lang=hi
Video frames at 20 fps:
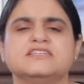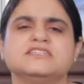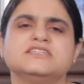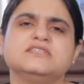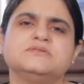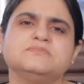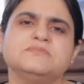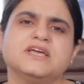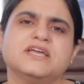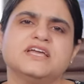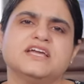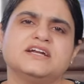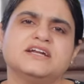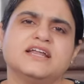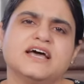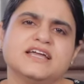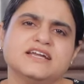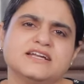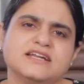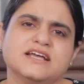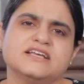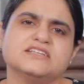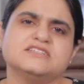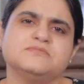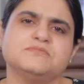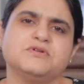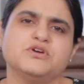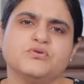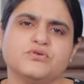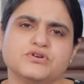जिसमें ये डाई
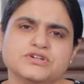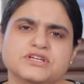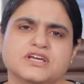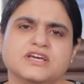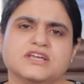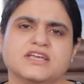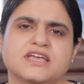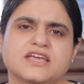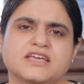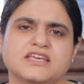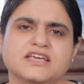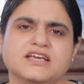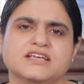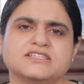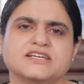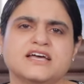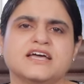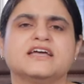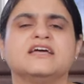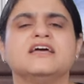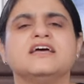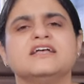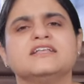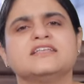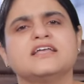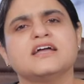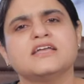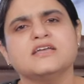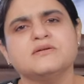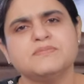टेस्ट बेहोश करके किया जाए
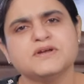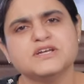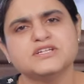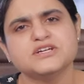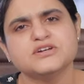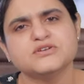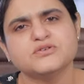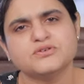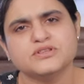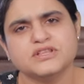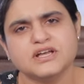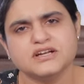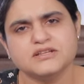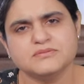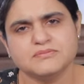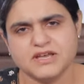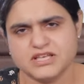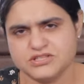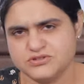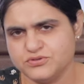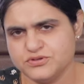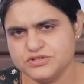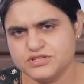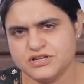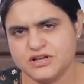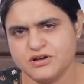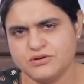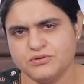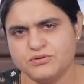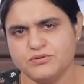ताकि पेशेंट को दर्द महसूस
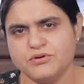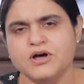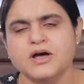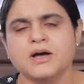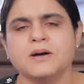ना हो